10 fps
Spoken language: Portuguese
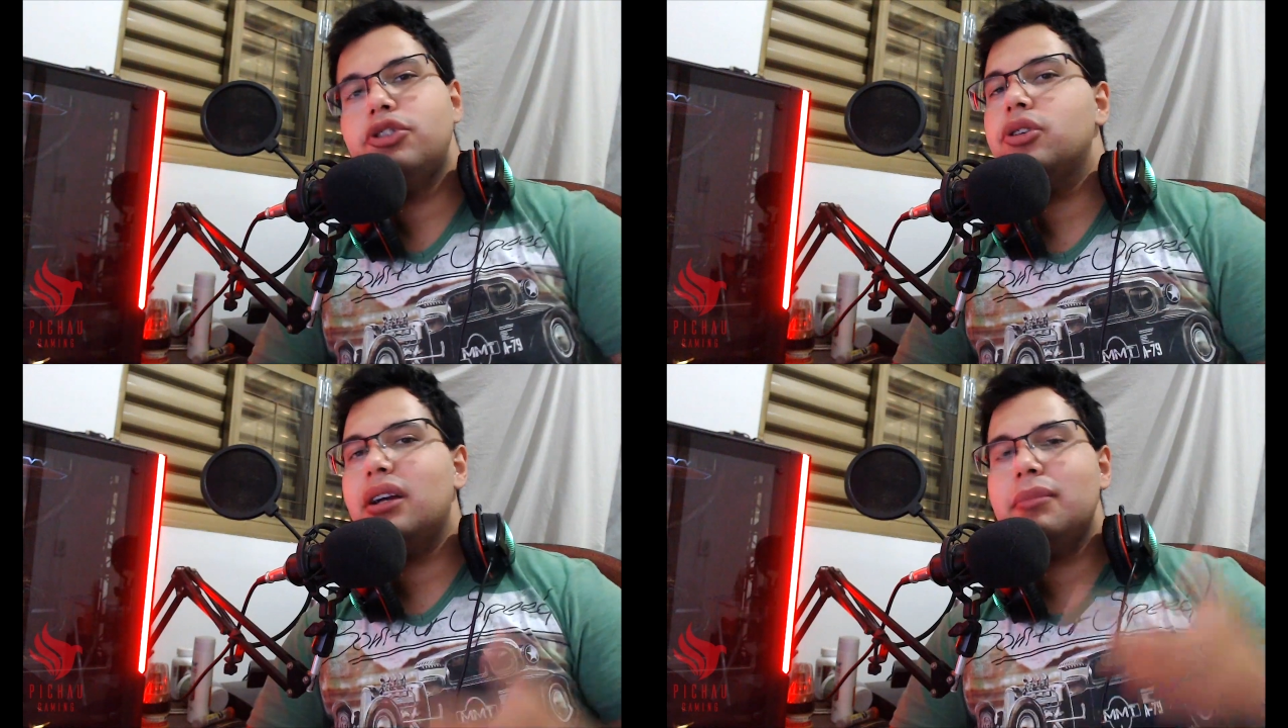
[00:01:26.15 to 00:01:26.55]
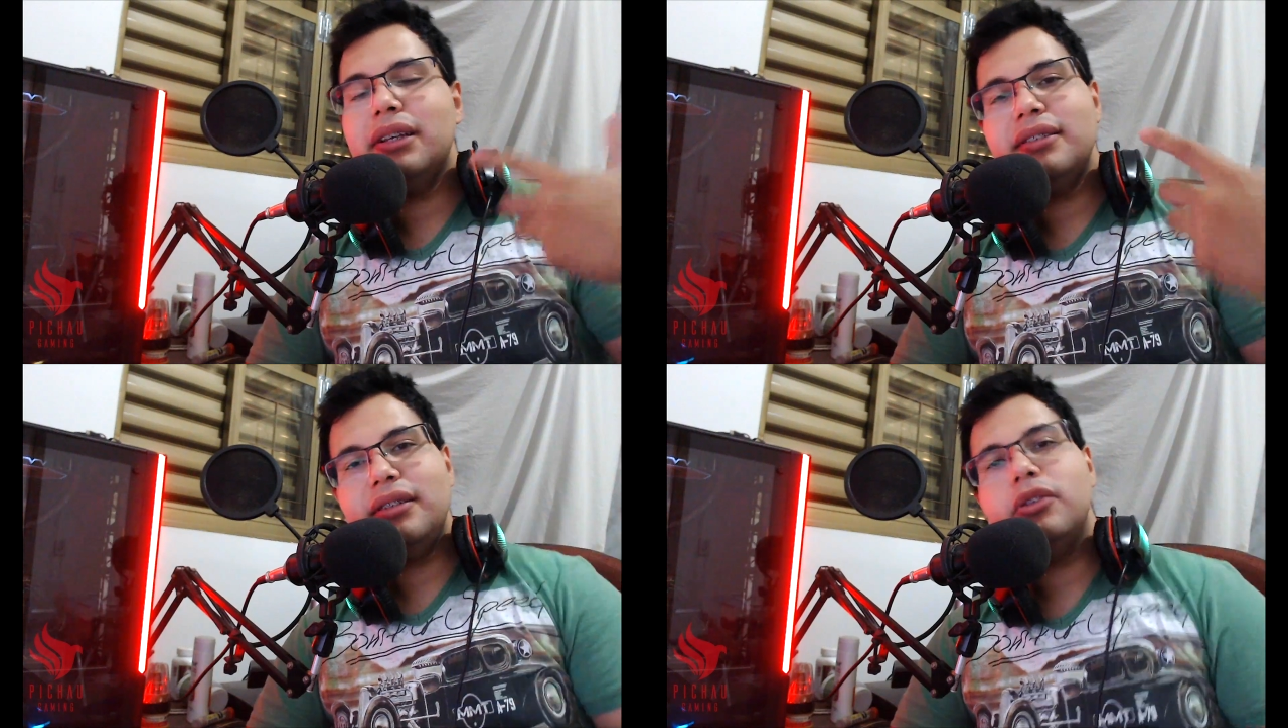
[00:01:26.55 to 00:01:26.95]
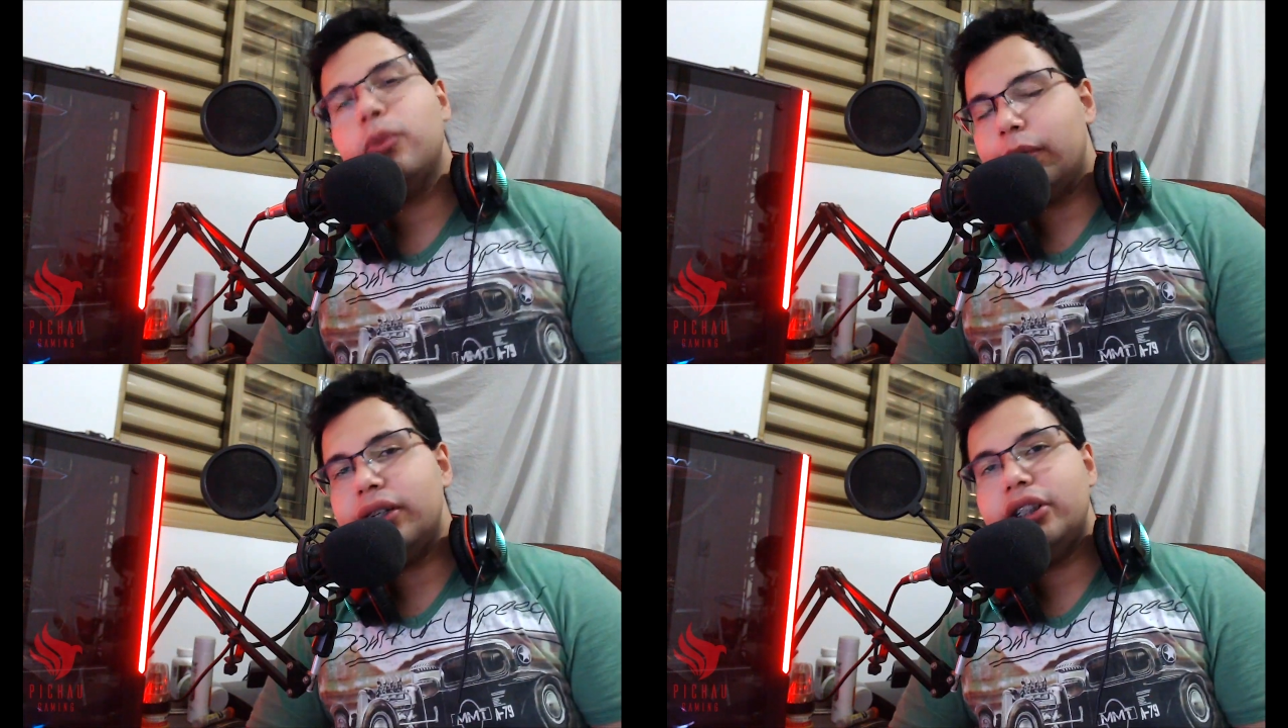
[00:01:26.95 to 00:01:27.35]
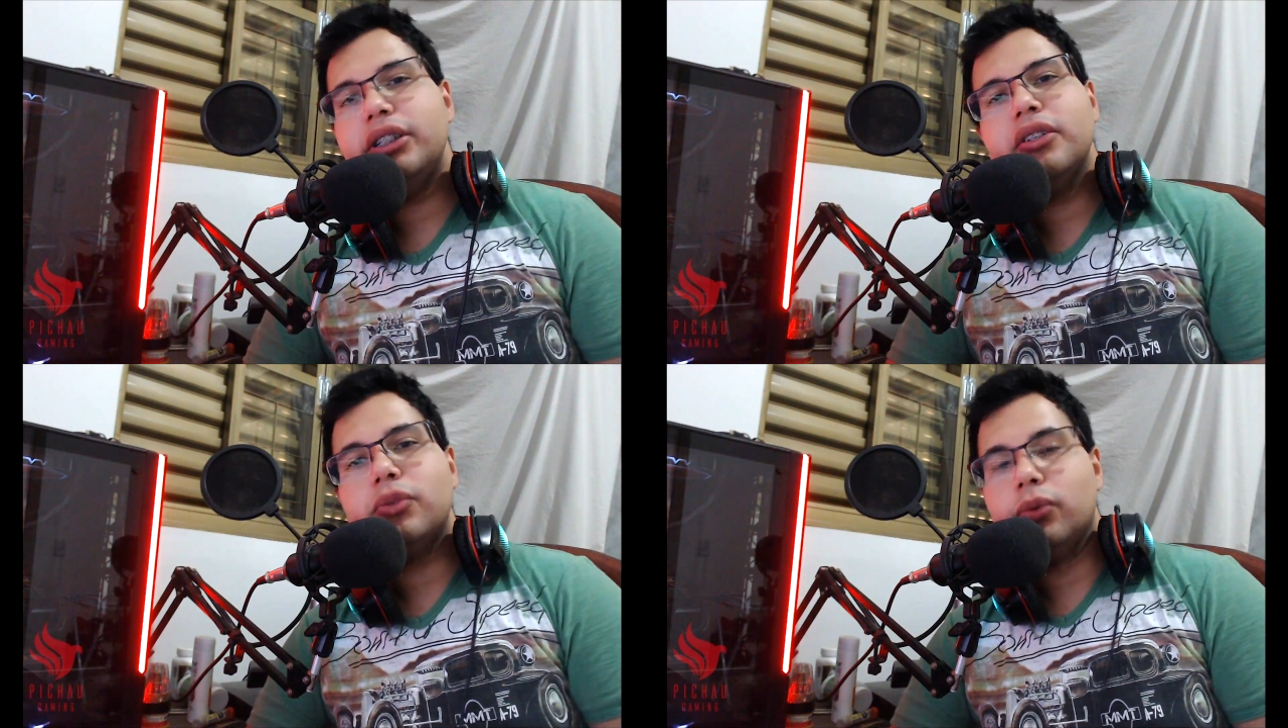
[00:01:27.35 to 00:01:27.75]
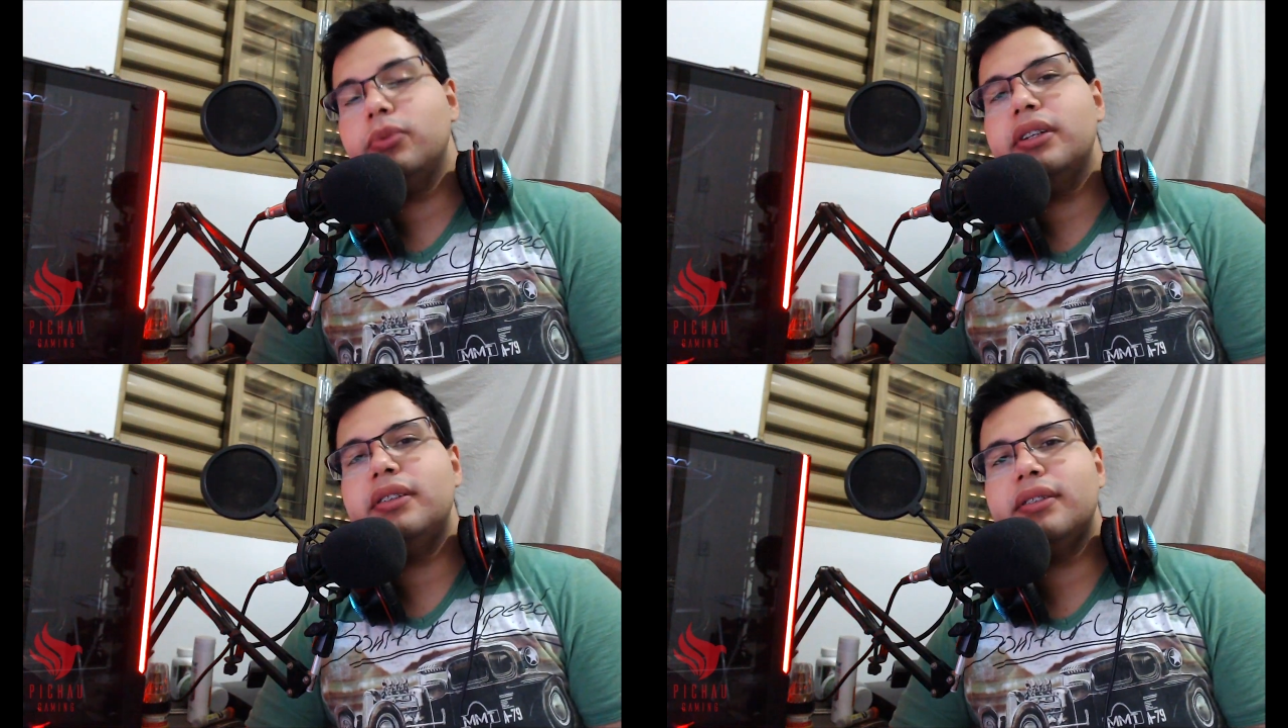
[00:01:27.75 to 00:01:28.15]
e joga mais 5 partidas
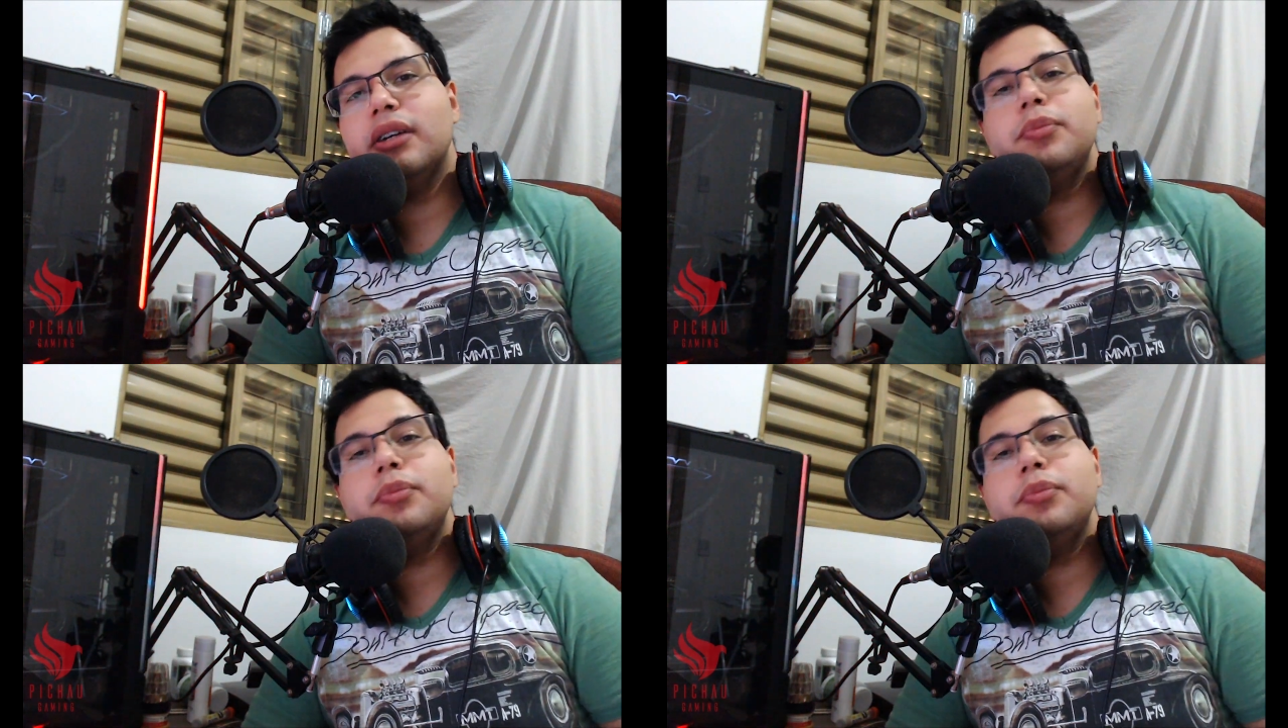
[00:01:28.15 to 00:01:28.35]
com um desses